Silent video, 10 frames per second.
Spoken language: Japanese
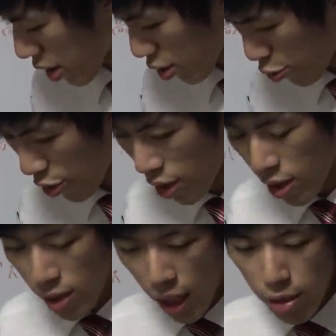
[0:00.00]
したけども、
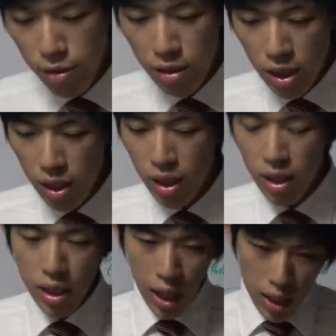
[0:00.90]
ああいうふうに、
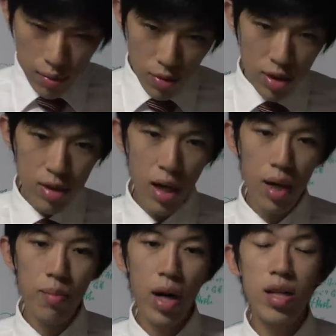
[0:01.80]
いかにも通
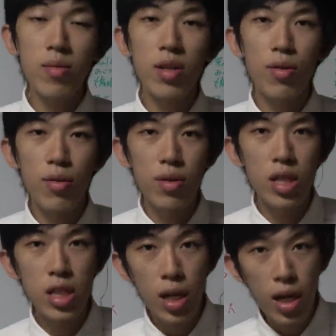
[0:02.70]
販番組というふう
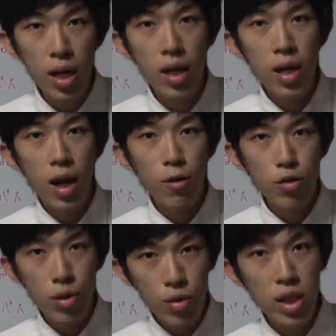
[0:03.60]
にしたから、あの
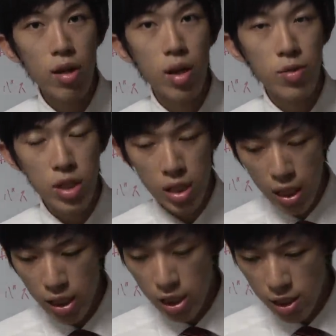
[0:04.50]
それを受けたのかもしれ
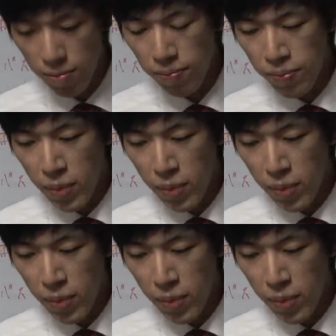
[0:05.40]
ないし、